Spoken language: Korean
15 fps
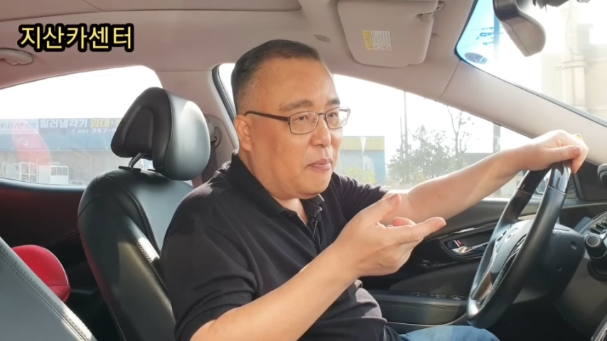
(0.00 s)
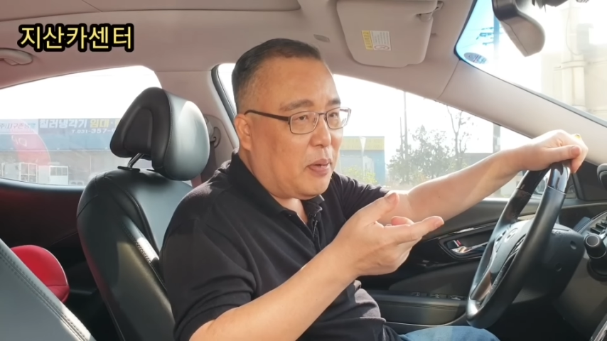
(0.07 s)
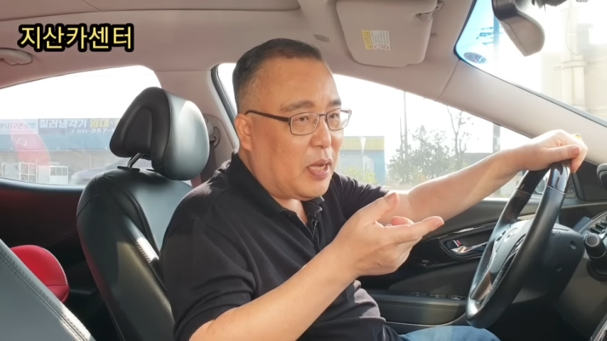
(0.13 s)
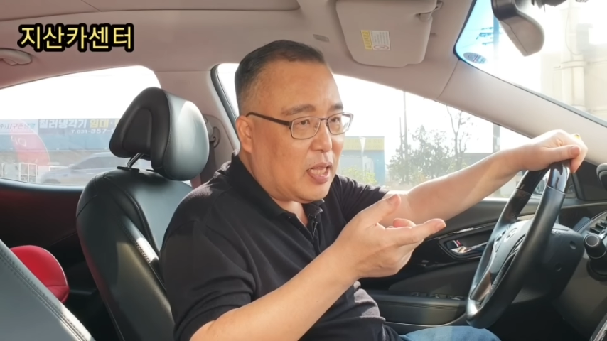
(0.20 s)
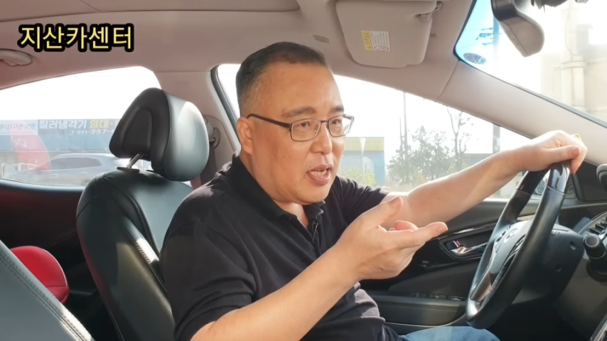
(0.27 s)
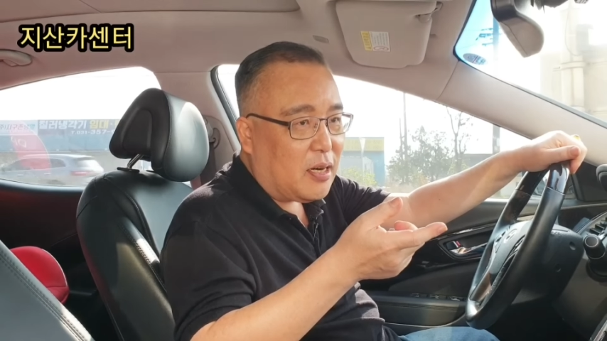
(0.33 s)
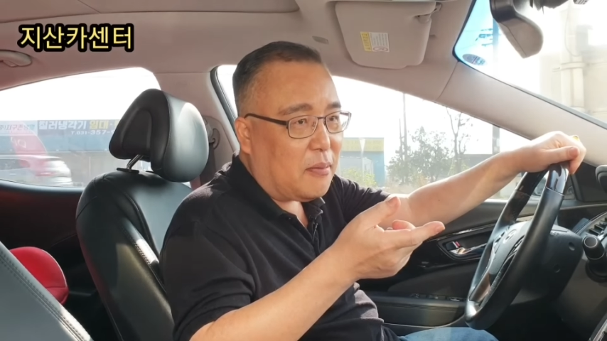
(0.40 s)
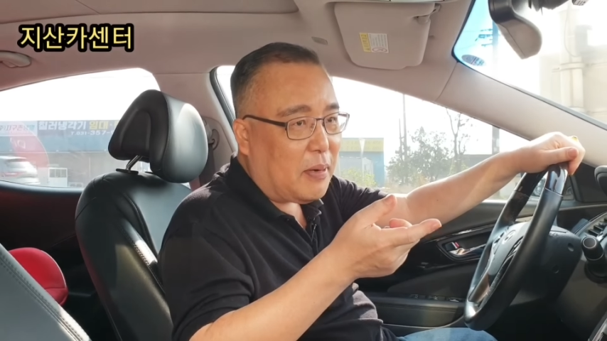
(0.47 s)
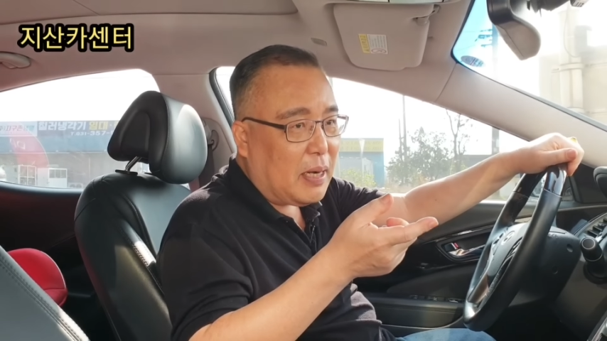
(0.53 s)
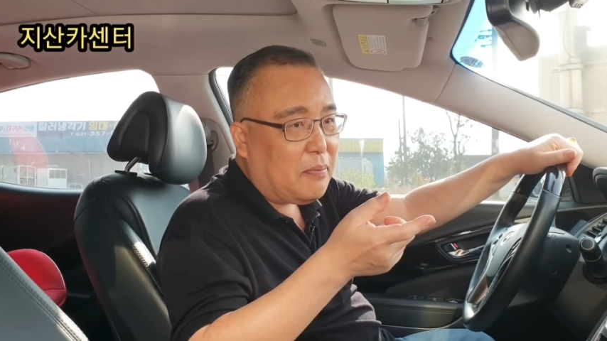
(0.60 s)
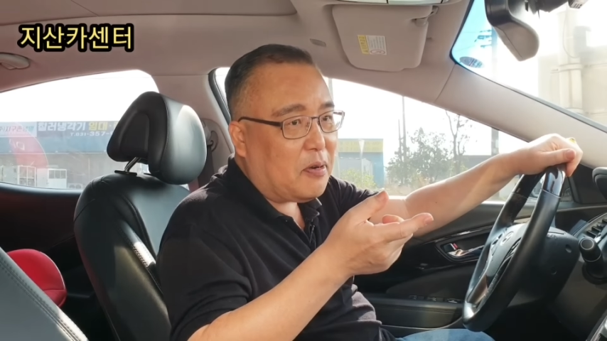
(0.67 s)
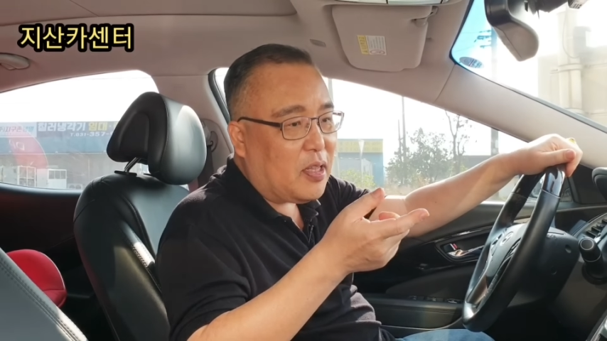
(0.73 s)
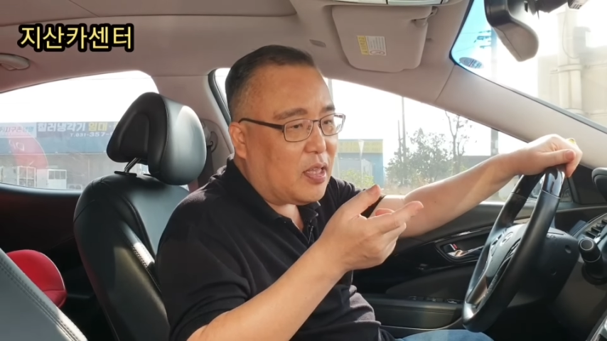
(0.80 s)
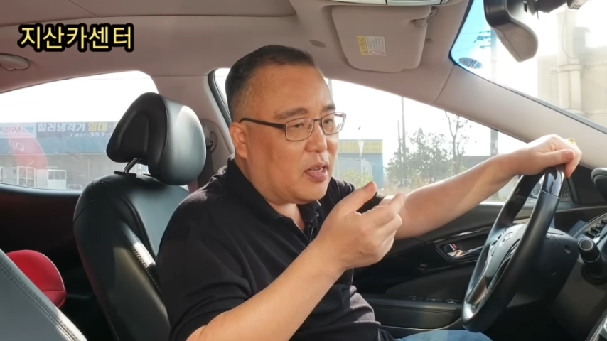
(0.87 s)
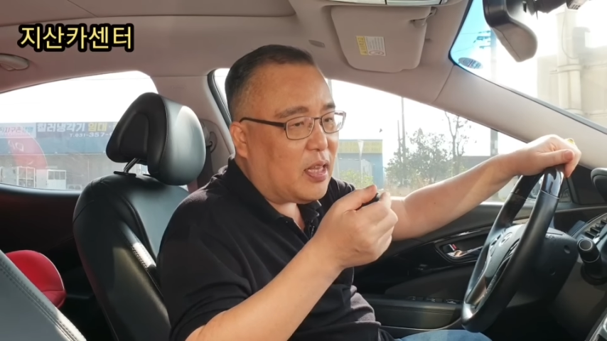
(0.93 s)
페달을
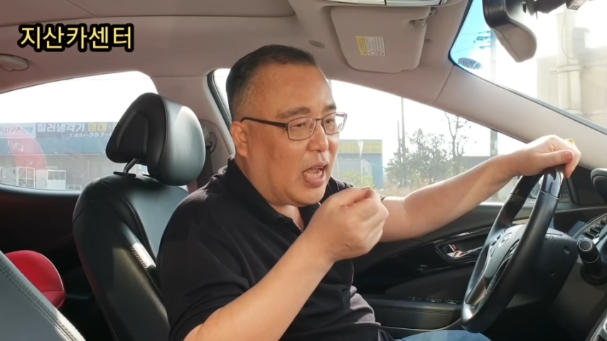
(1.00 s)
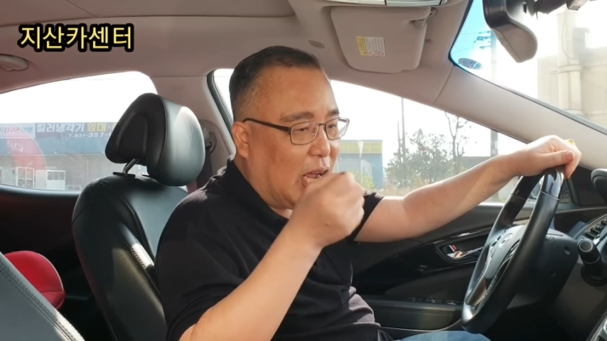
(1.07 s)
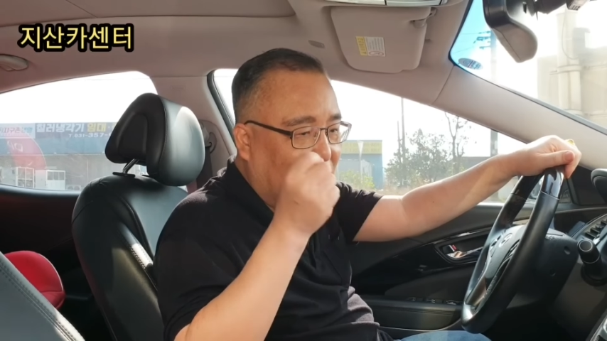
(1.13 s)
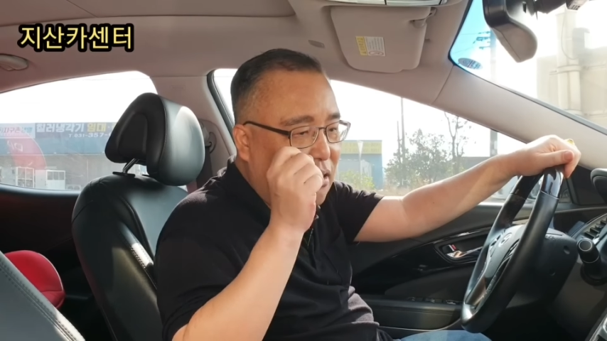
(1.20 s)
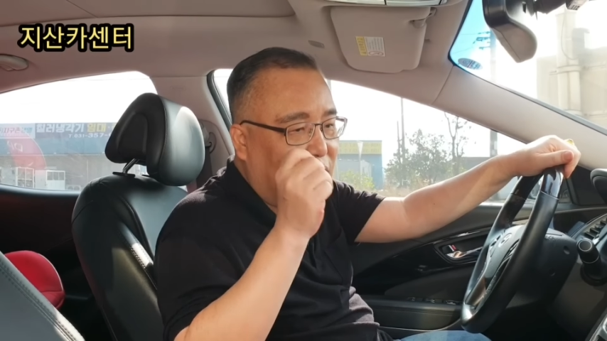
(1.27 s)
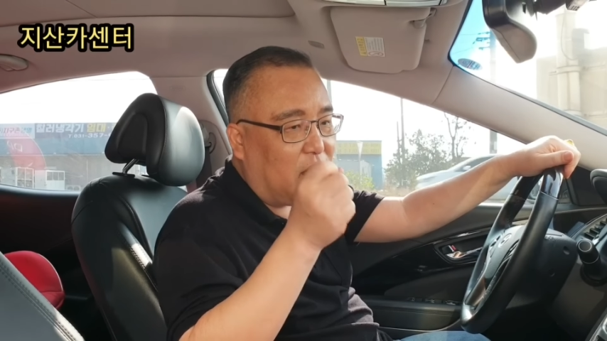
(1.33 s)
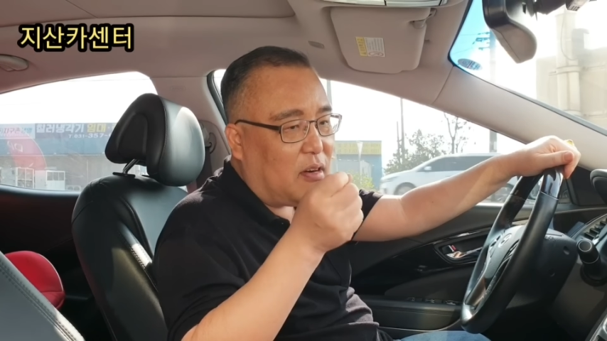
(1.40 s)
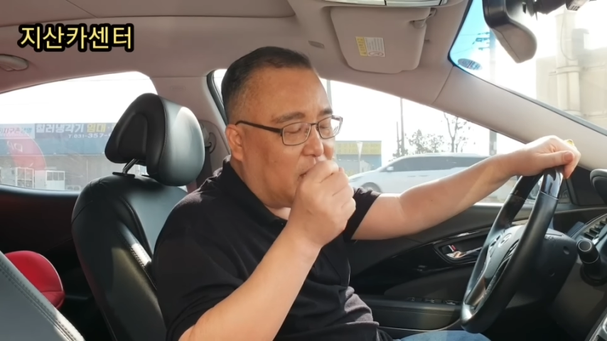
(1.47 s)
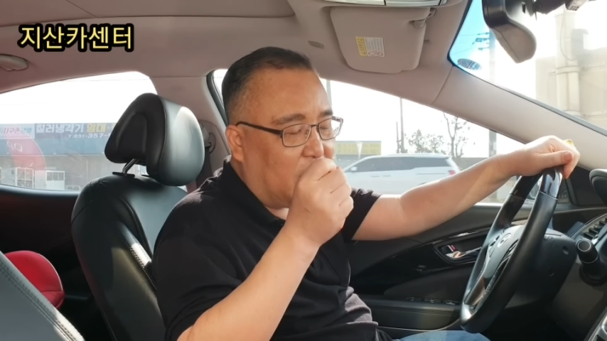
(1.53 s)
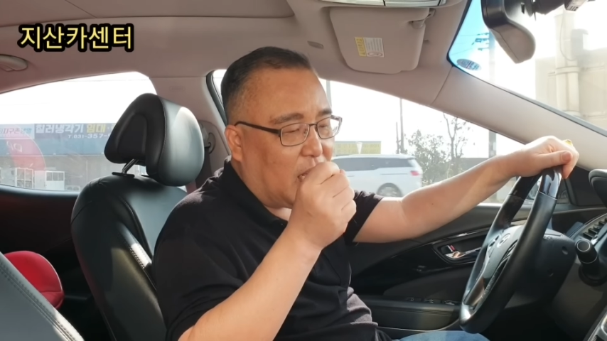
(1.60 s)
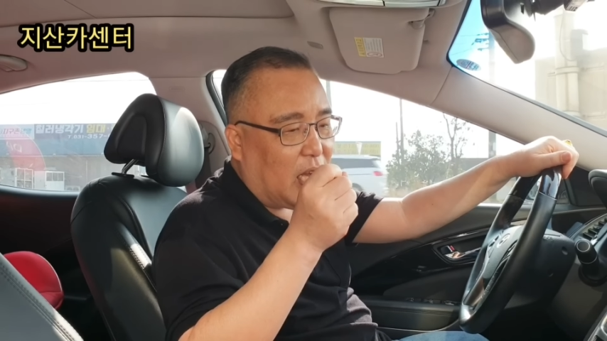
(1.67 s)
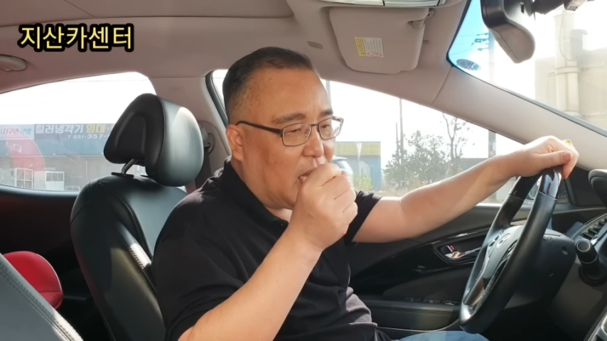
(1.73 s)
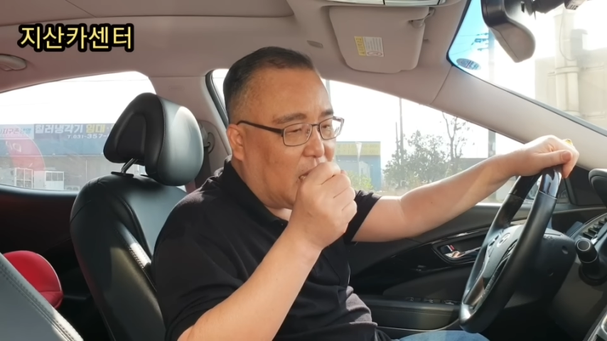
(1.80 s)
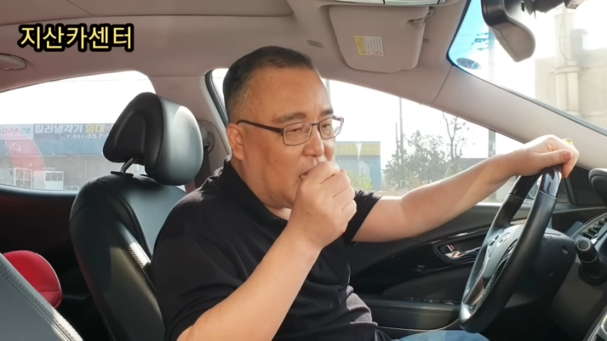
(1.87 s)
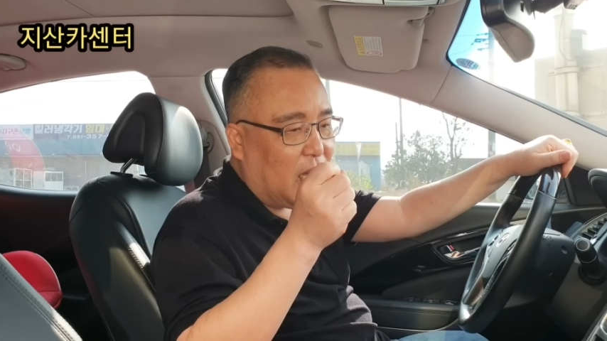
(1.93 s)
밟아야 되는데 안
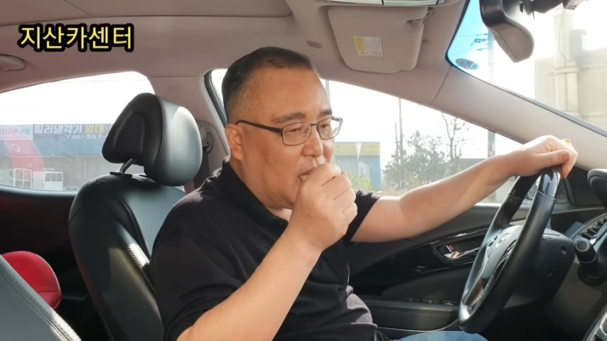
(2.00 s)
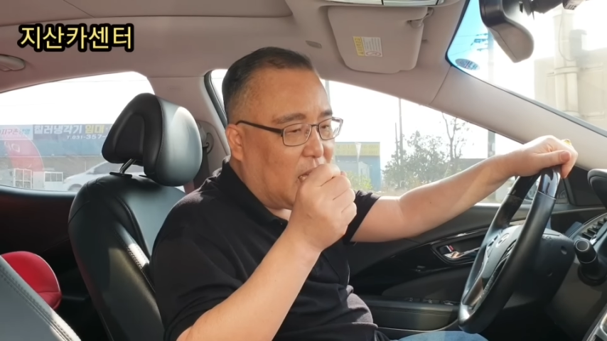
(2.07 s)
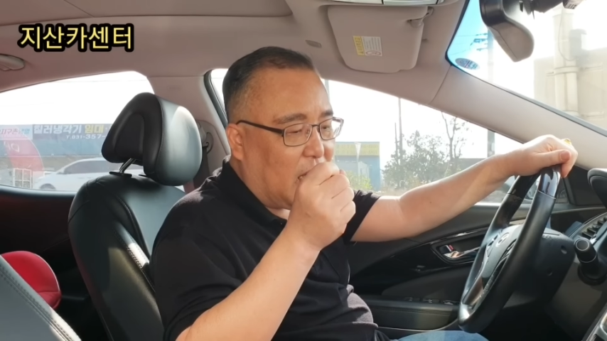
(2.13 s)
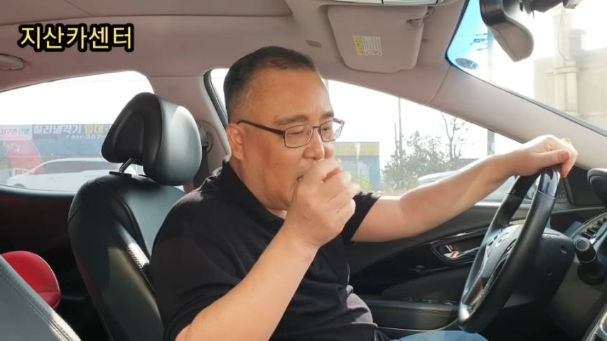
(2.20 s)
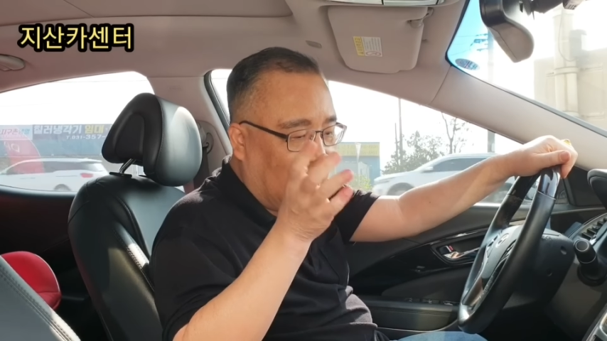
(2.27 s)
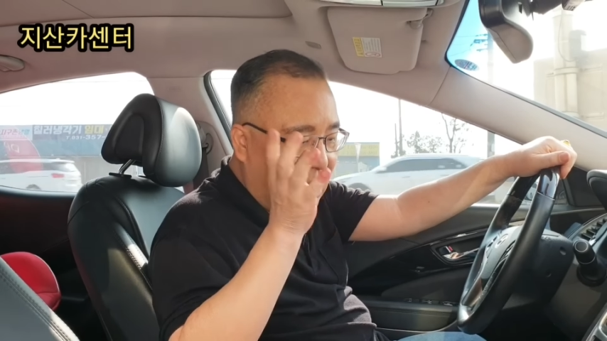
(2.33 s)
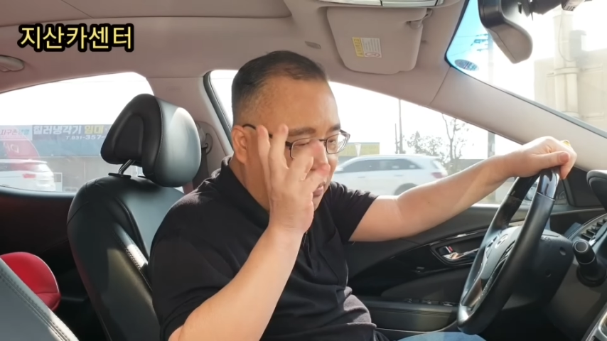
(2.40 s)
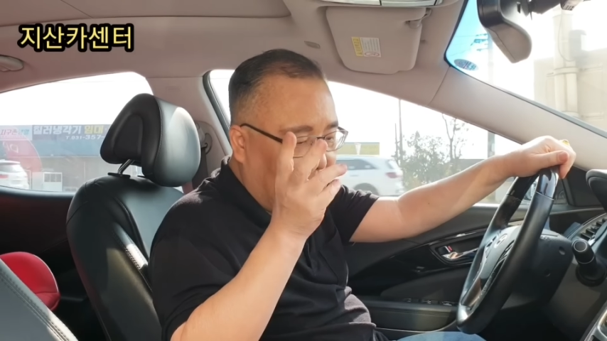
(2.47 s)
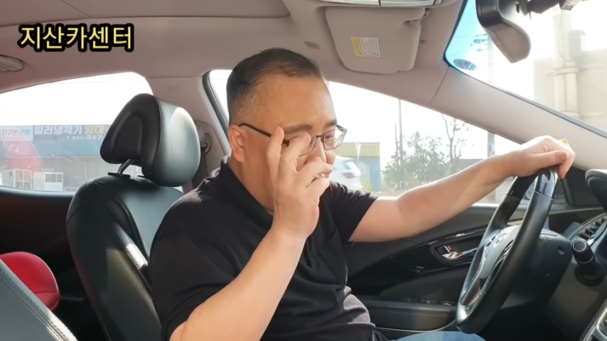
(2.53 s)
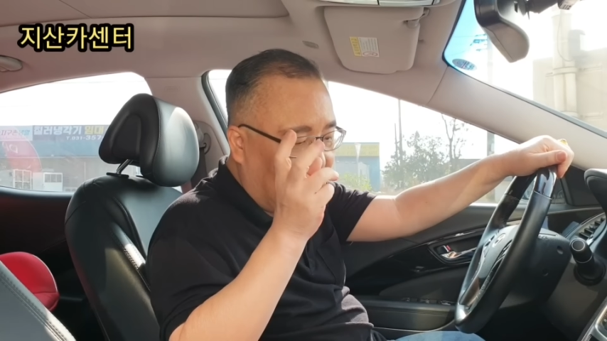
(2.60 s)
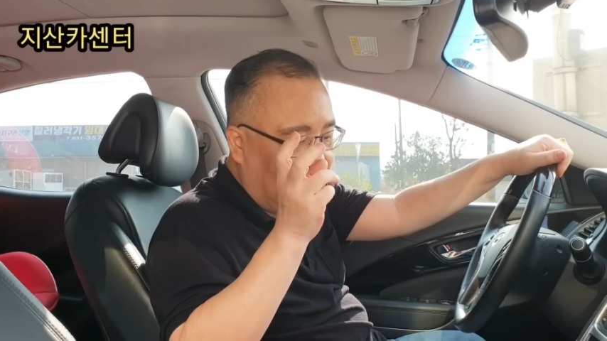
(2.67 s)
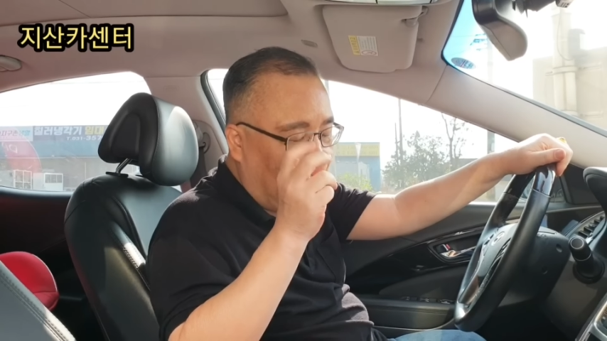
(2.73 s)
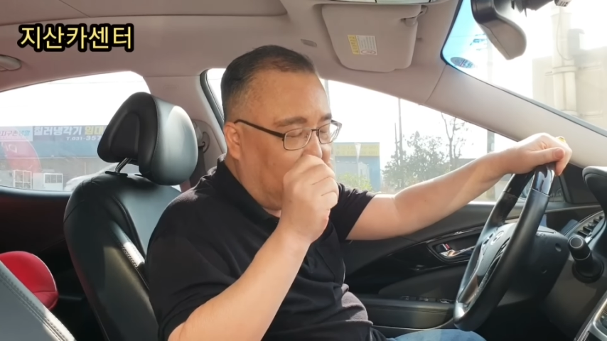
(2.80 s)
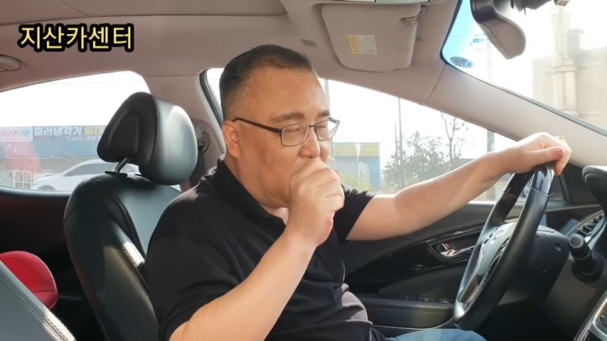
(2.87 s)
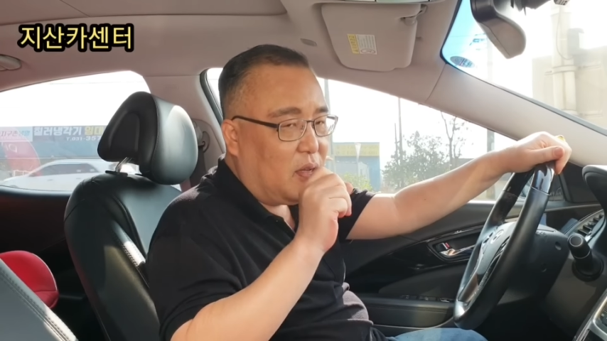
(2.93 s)
걸린다 아니면